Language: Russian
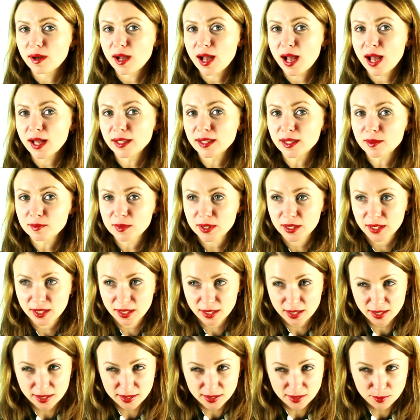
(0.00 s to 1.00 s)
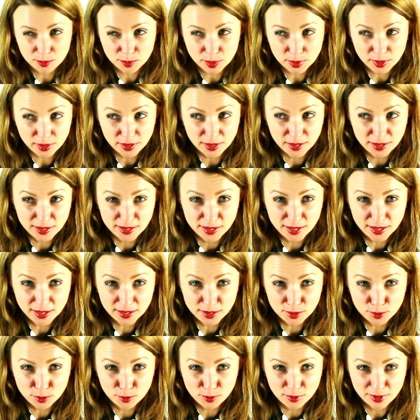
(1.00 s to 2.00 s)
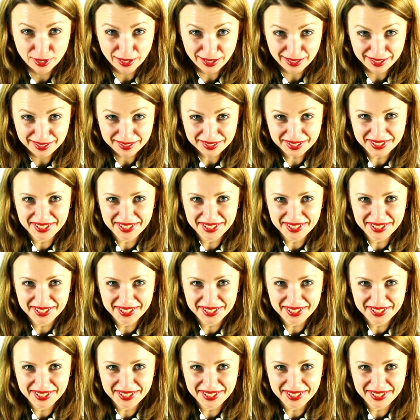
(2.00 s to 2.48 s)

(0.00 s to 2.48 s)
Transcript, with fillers: а она мне такая типа, иди-ка сюда.